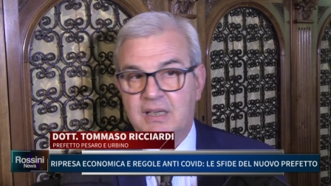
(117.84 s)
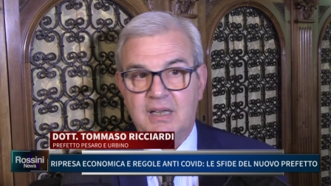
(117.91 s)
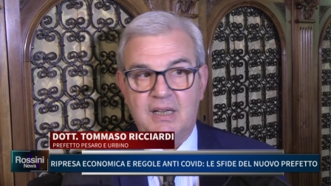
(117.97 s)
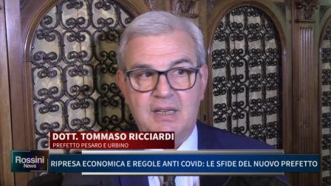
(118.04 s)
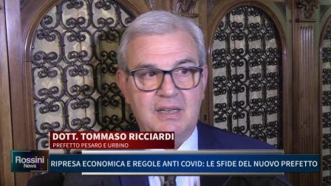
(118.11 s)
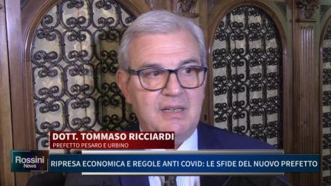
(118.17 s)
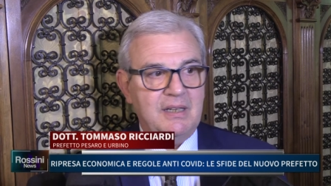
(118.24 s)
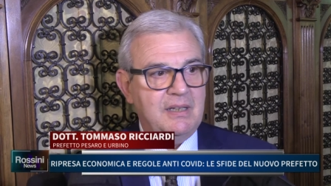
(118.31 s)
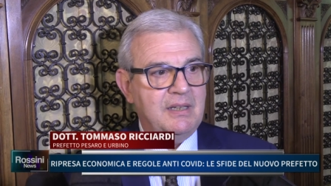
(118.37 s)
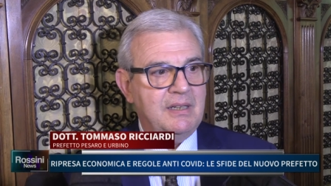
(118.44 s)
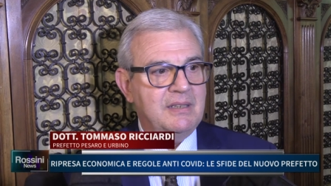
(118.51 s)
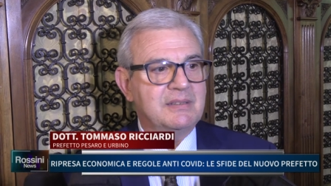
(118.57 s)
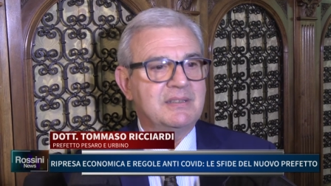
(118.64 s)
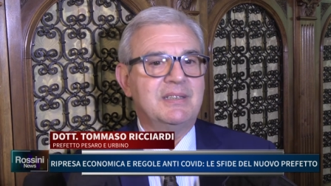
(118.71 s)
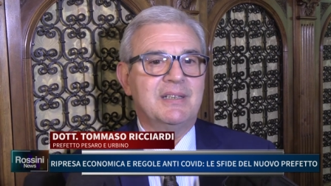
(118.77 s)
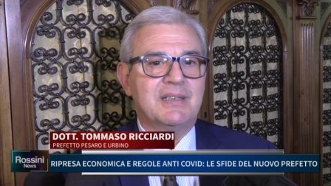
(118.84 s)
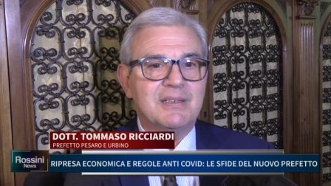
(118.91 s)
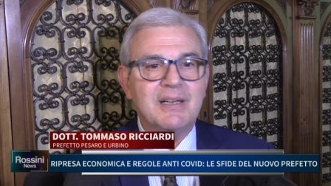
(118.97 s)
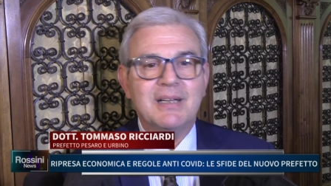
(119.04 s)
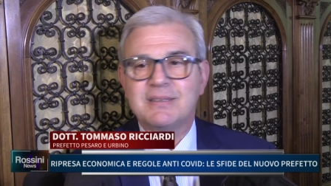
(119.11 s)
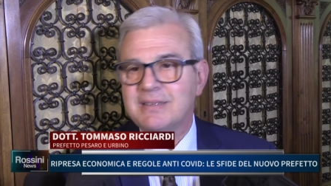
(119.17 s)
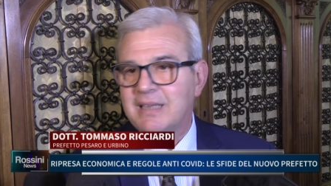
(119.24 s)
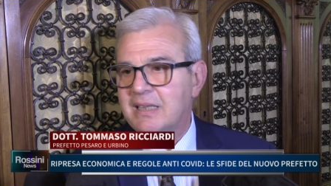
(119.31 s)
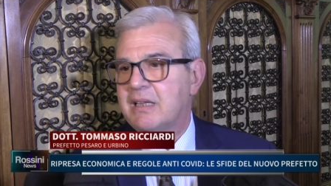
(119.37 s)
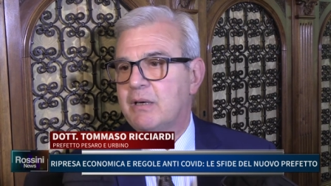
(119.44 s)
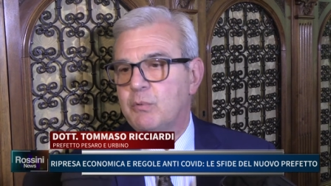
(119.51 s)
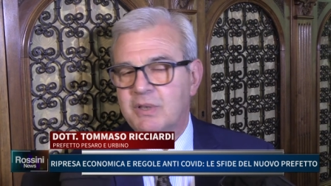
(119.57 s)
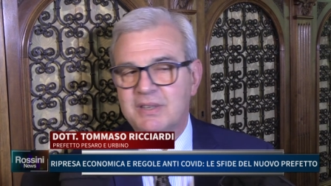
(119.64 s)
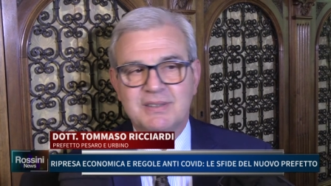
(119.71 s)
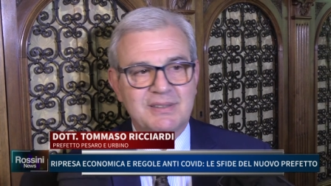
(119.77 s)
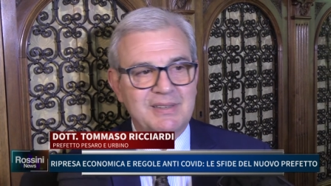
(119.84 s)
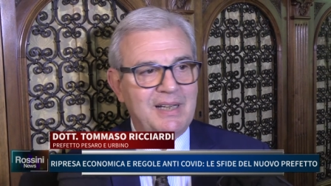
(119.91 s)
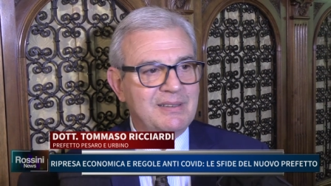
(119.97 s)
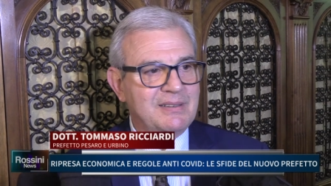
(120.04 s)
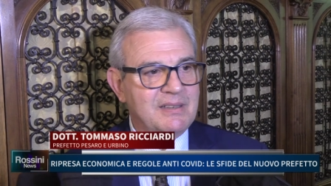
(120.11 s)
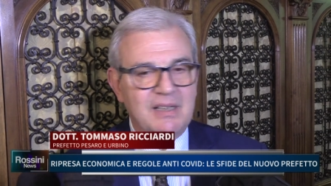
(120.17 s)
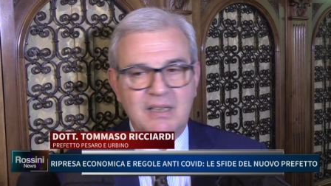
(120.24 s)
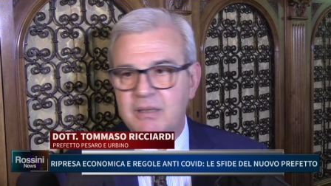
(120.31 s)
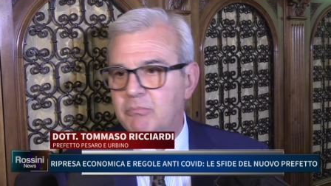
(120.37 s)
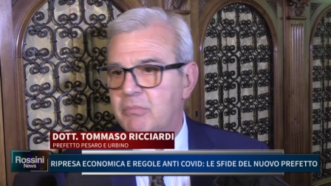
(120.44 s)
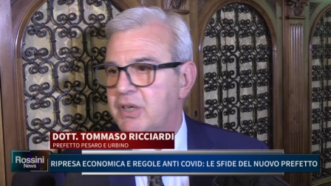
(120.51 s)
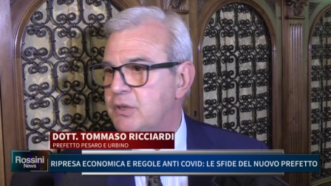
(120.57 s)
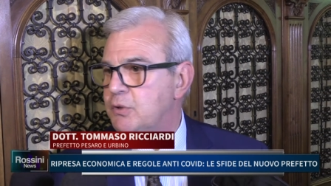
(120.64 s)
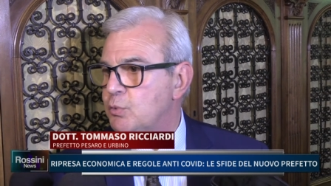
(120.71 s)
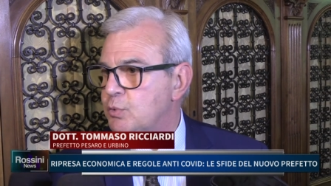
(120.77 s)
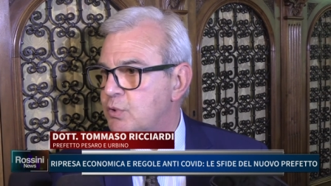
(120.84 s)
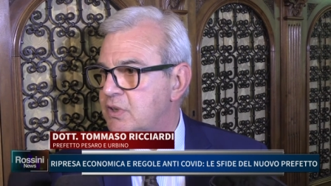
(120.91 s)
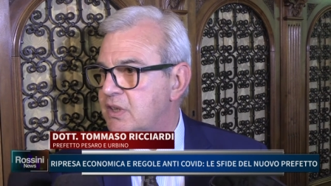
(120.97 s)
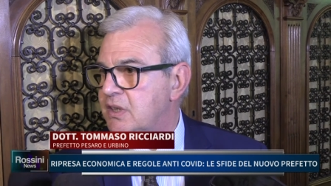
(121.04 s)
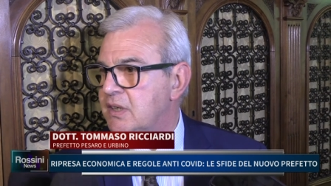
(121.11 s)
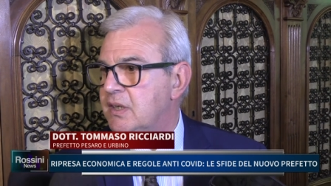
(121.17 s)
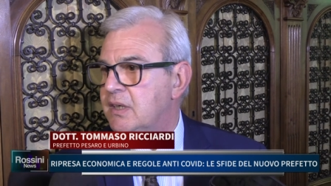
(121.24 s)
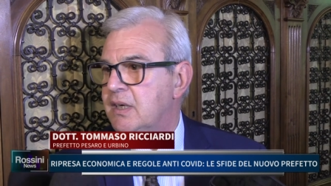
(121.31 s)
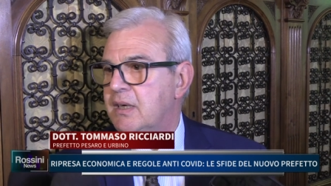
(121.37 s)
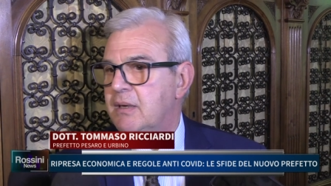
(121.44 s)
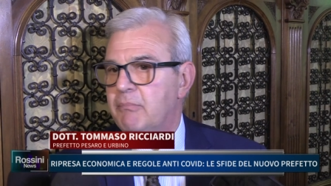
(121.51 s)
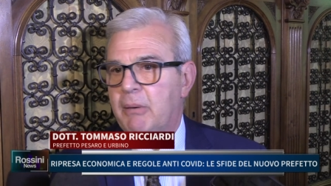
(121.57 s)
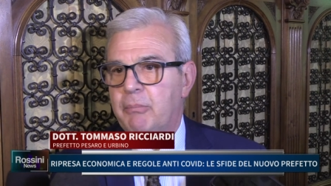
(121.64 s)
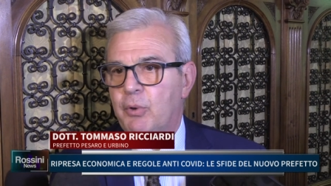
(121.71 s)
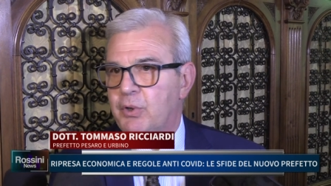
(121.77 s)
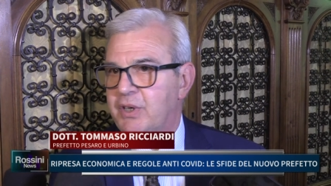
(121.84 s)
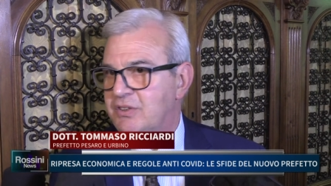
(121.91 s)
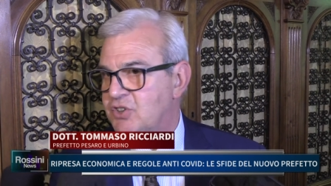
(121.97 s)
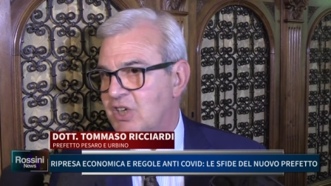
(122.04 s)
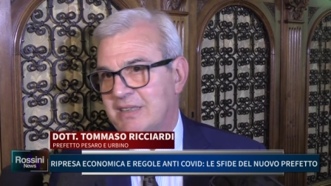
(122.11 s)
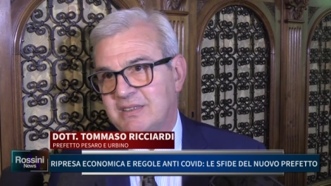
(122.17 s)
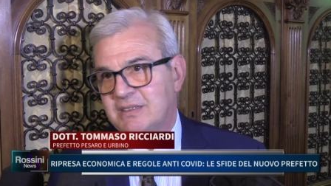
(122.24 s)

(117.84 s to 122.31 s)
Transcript: che eh, sì, è stata un'estate da liberi tutti, ma poi già a